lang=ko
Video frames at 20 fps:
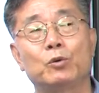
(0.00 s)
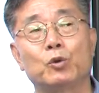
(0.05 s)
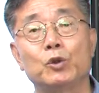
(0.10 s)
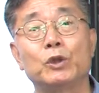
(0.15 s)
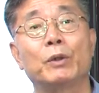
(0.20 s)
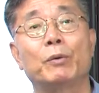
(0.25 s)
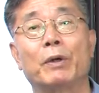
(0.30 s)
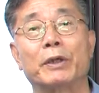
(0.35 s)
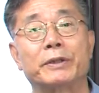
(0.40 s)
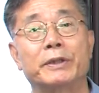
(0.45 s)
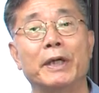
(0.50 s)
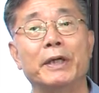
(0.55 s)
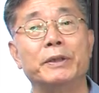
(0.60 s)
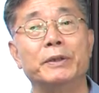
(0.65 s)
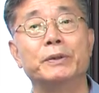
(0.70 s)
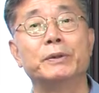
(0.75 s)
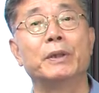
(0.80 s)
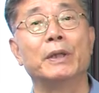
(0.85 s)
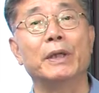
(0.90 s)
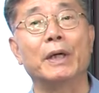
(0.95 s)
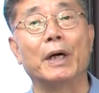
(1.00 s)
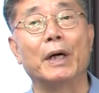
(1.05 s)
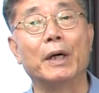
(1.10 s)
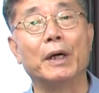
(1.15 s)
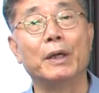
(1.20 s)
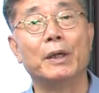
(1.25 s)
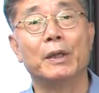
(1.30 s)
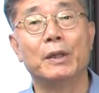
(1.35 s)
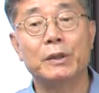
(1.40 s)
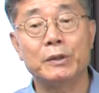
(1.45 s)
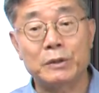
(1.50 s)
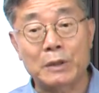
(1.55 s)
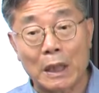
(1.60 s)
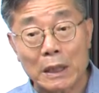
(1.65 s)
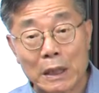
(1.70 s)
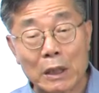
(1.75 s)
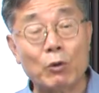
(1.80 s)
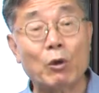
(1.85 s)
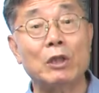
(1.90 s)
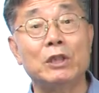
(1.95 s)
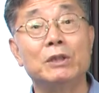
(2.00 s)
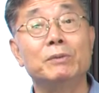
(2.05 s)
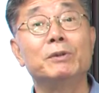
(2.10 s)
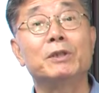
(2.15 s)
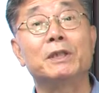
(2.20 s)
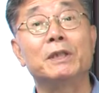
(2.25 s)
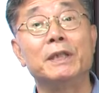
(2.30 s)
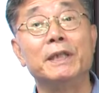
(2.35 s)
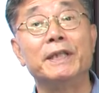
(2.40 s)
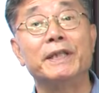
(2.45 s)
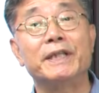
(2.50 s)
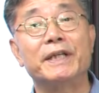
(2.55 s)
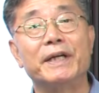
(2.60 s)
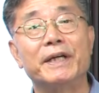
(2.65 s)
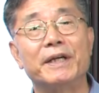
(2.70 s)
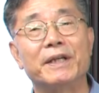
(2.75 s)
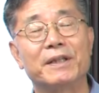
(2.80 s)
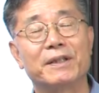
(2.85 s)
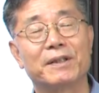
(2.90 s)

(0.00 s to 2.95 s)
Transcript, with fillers: 주체가돼 있는 거야. 자기 관념을 그리니까.